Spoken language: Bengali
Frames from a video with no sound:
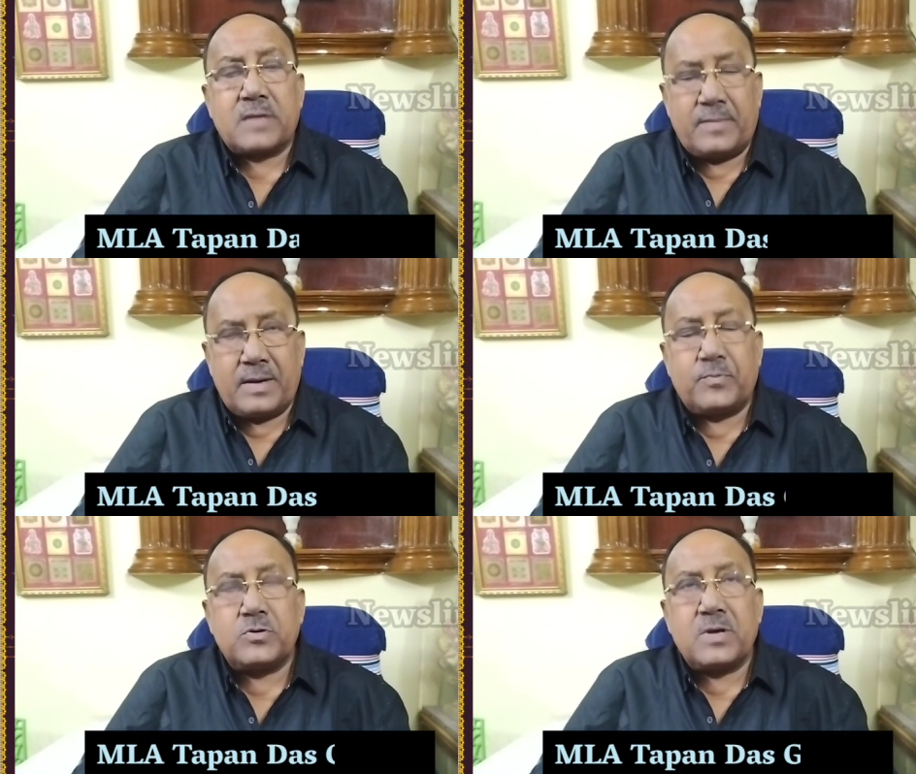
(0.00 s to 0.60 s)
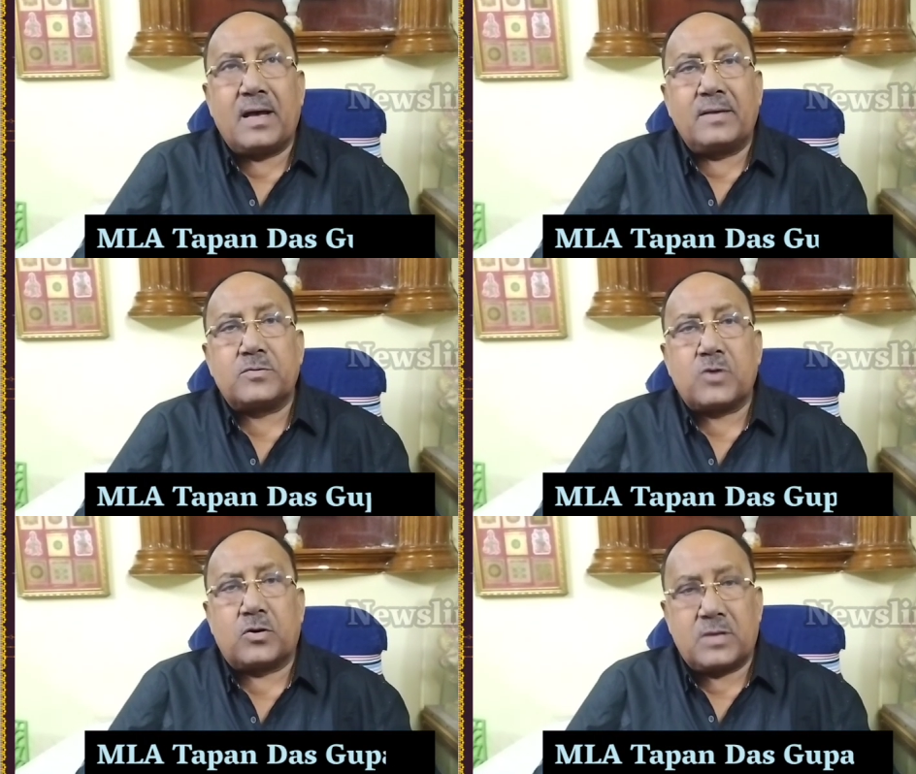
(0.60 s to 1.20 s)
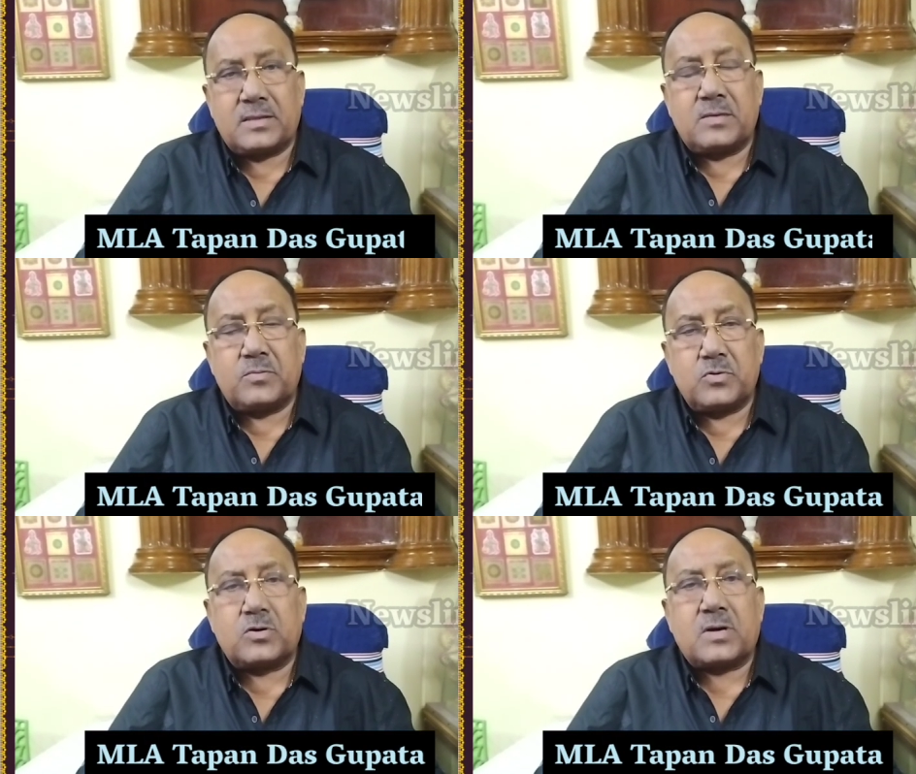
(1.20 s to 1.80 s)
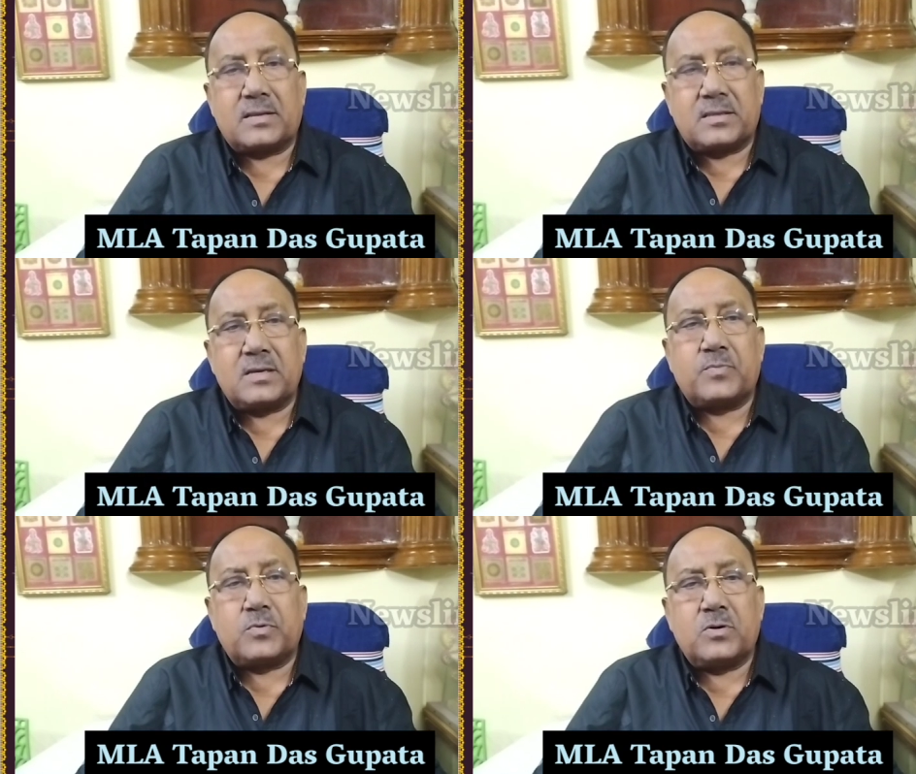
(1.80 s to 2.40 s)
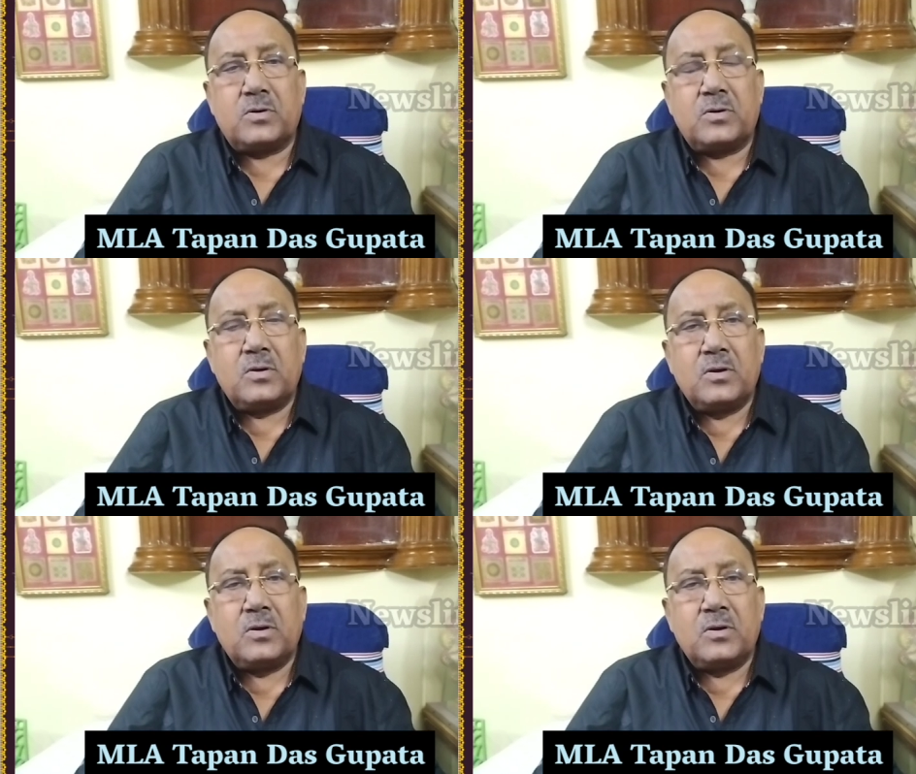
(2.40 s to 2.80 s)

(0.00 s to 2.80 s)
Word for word: শ্যামা পূজা জগদ্ধাত্রী পুজো কার্তিক পুজো